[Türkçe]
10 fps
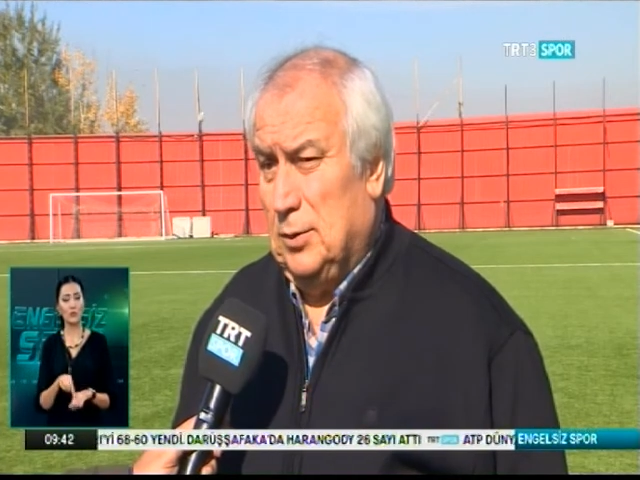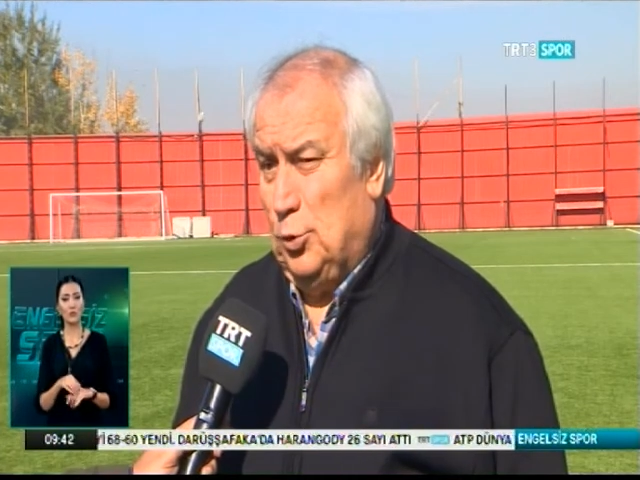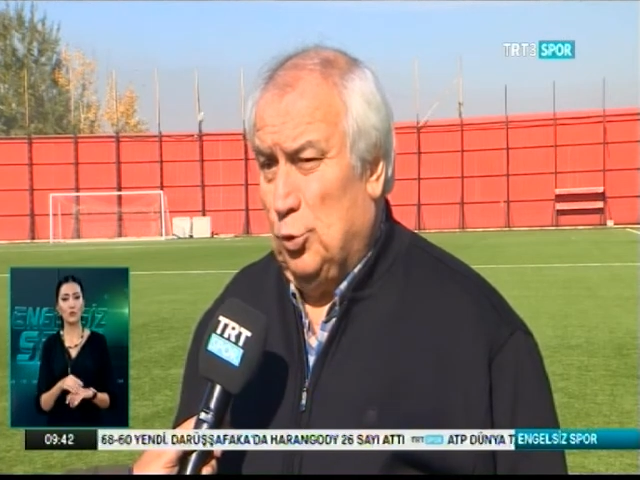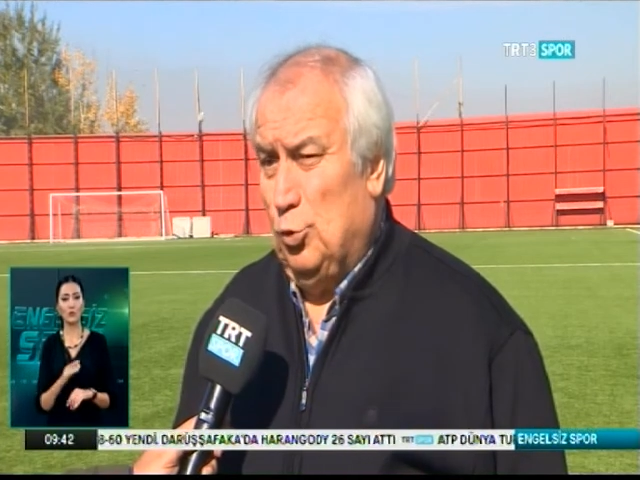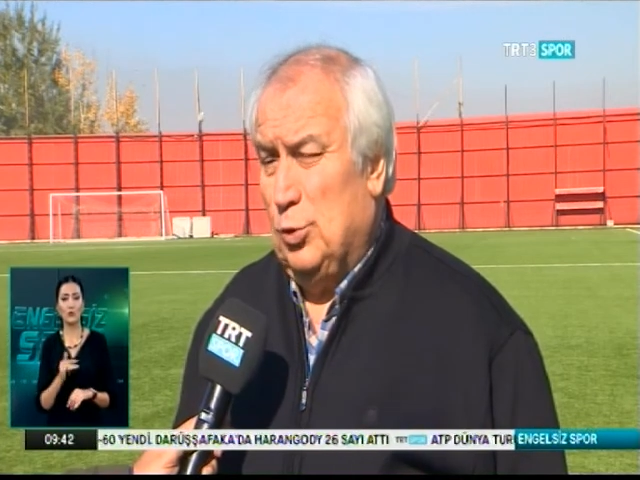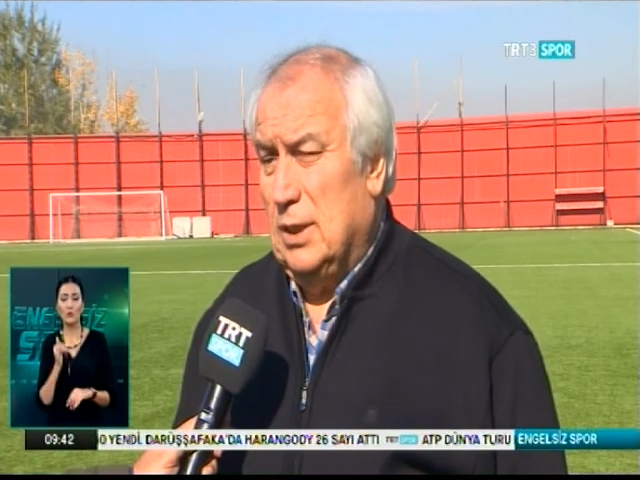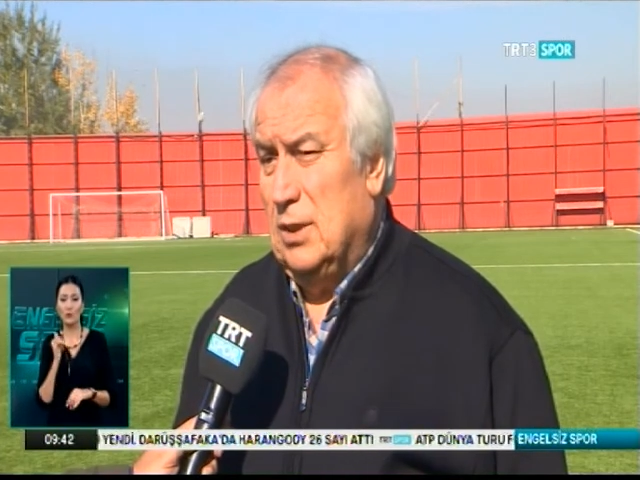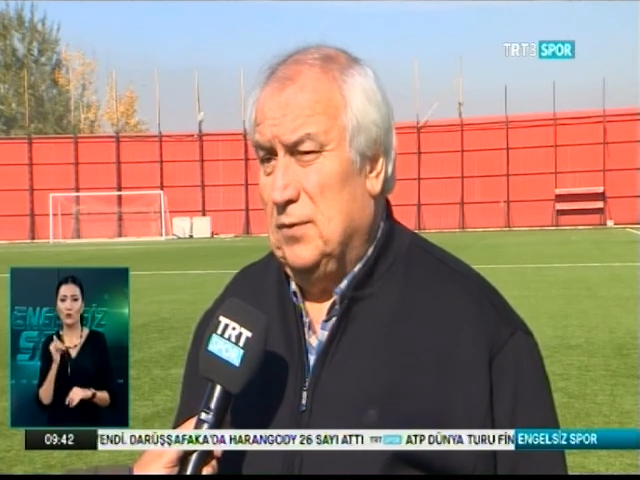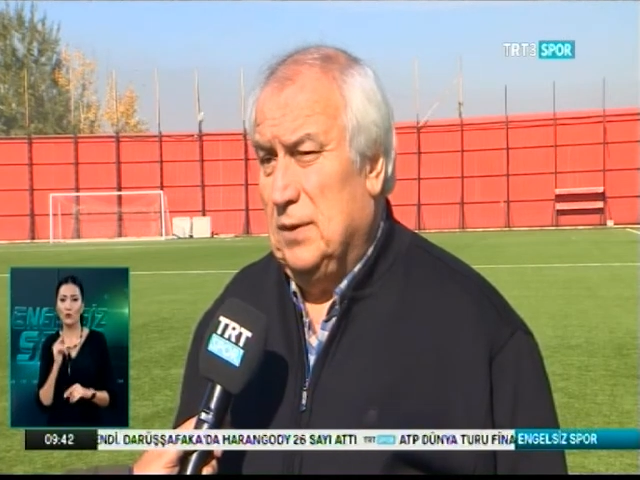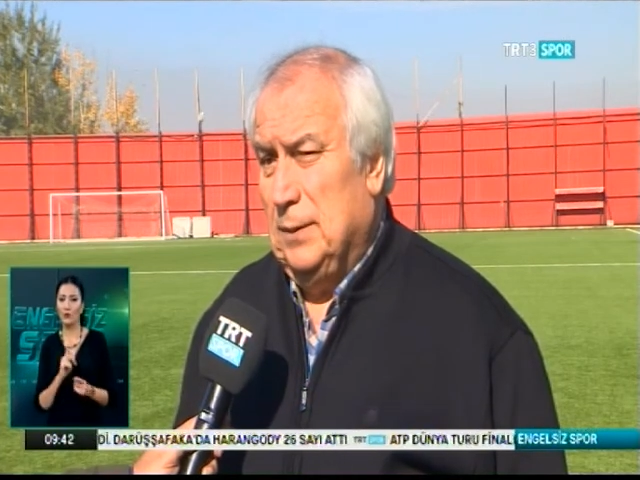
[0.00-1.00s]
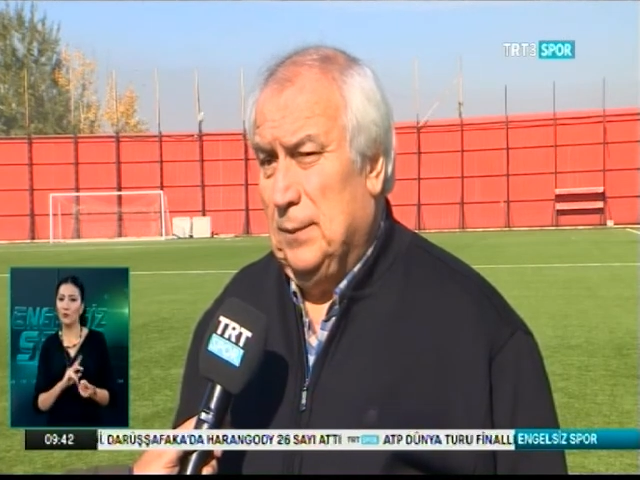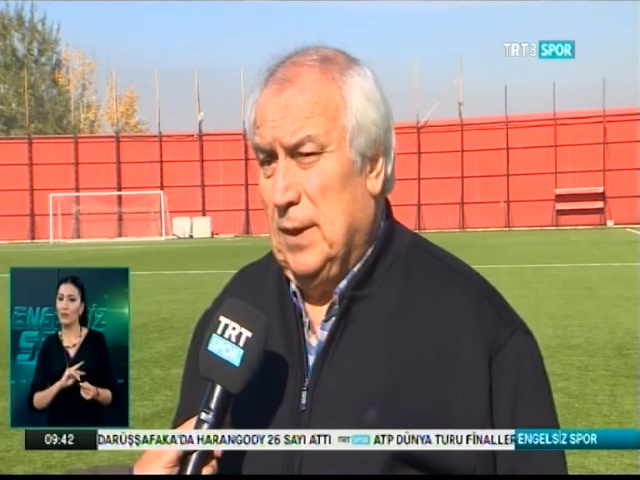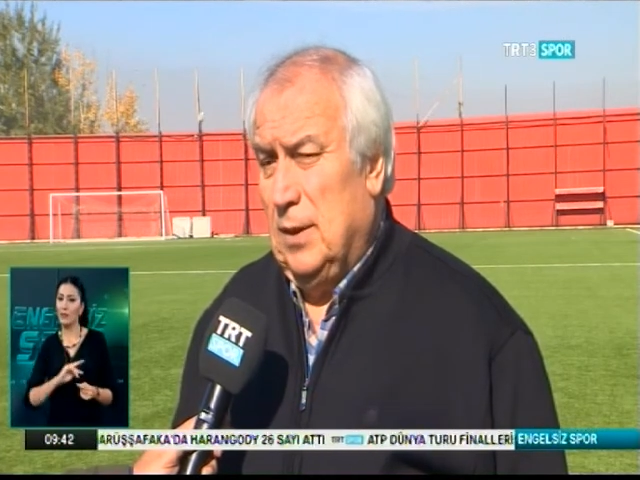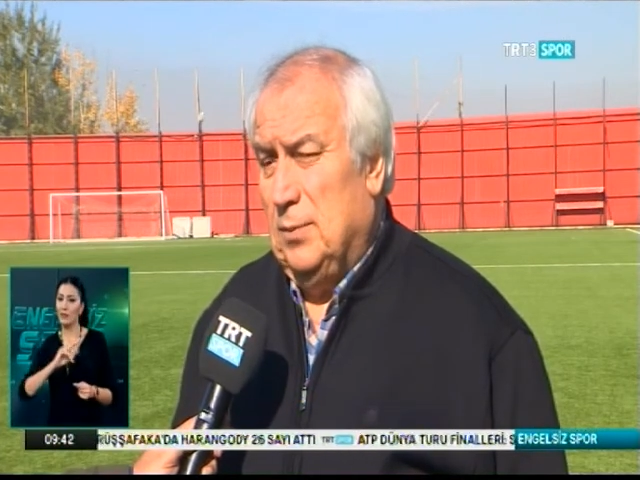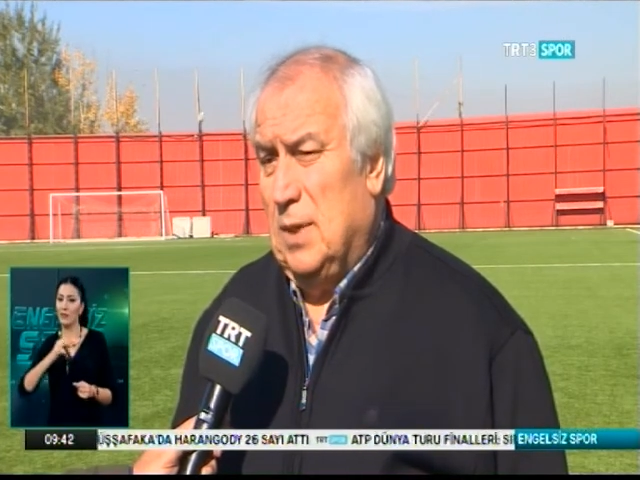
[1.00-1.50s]
kötü tarafı
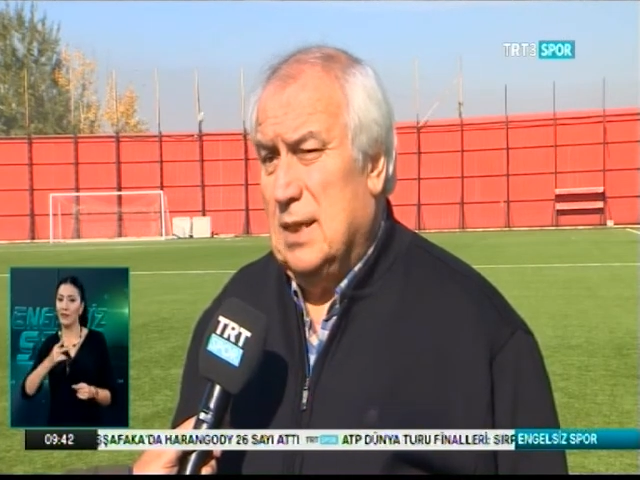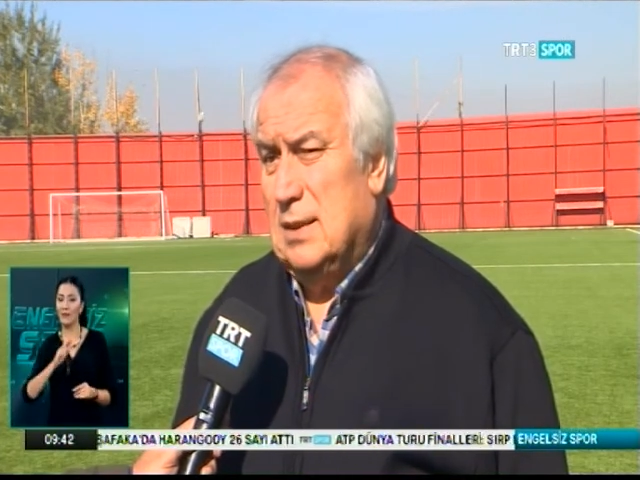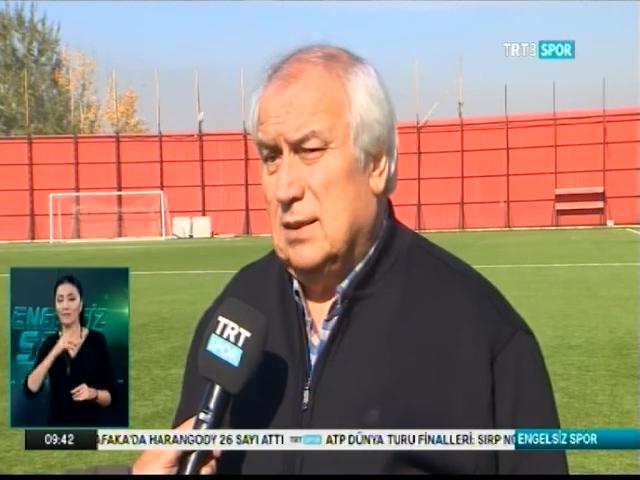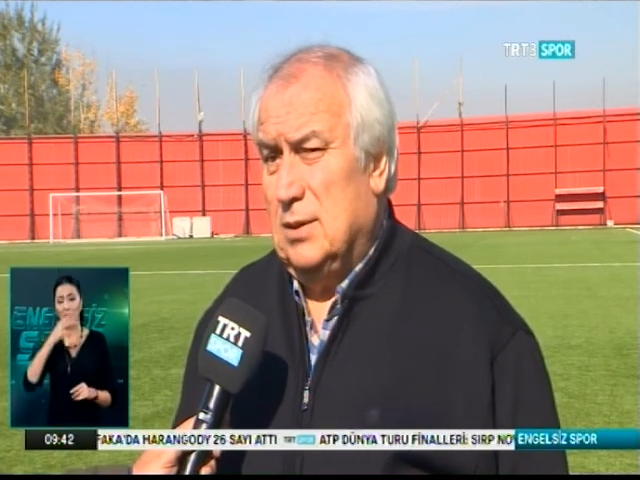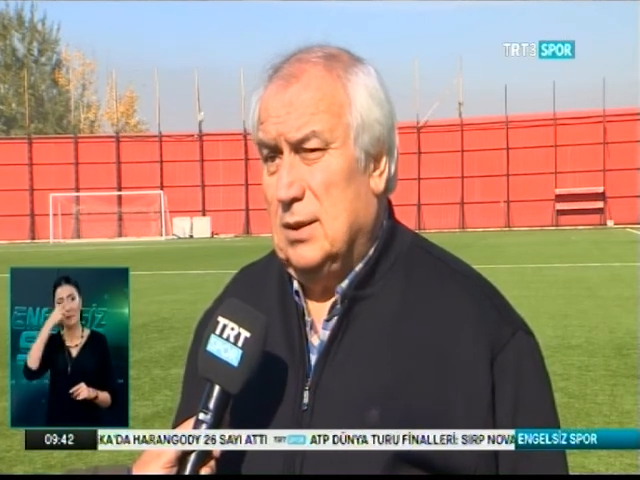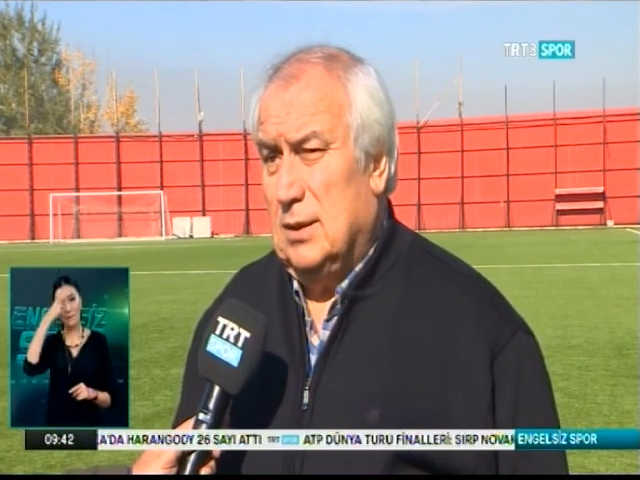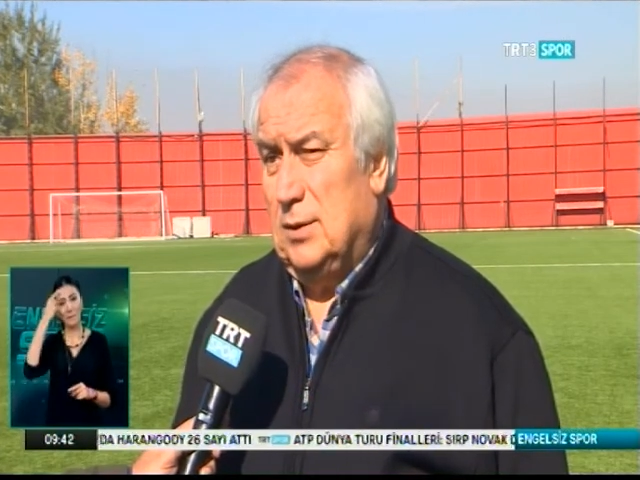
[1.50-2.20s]
bazı